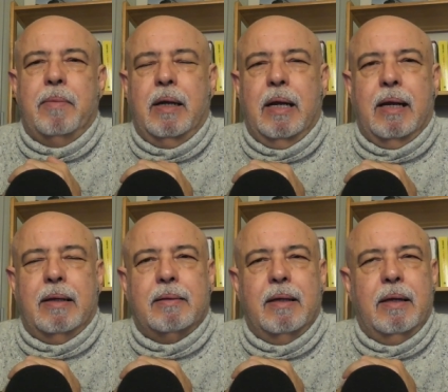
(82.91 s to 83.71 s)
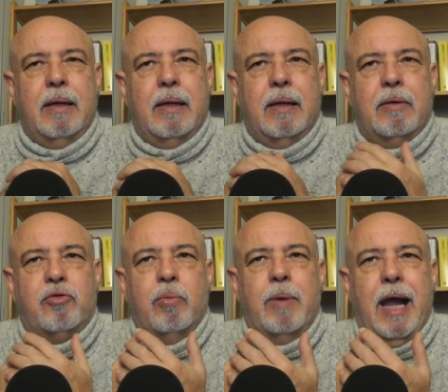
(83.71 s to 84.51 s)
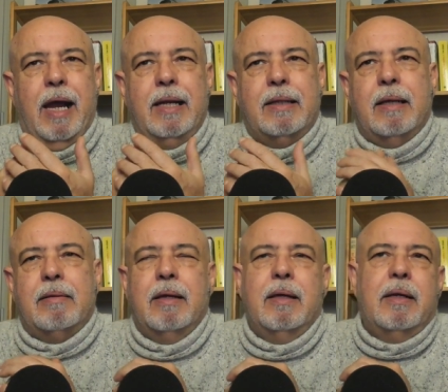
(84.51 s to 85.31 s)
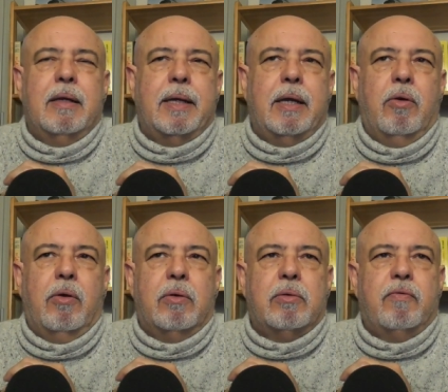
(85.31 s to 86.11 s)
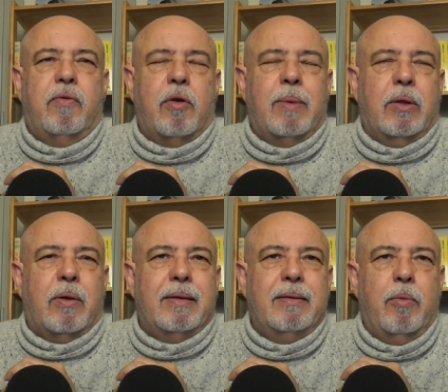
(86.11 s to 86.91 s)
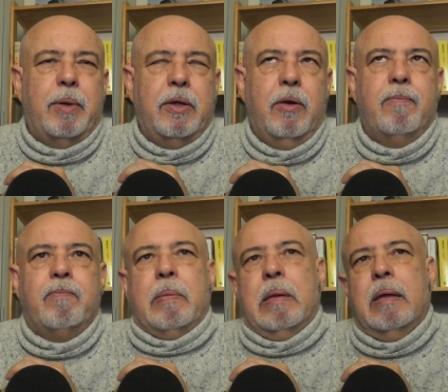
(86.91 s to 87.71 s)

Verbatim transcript: las eh, subélites y los formadores de opinión.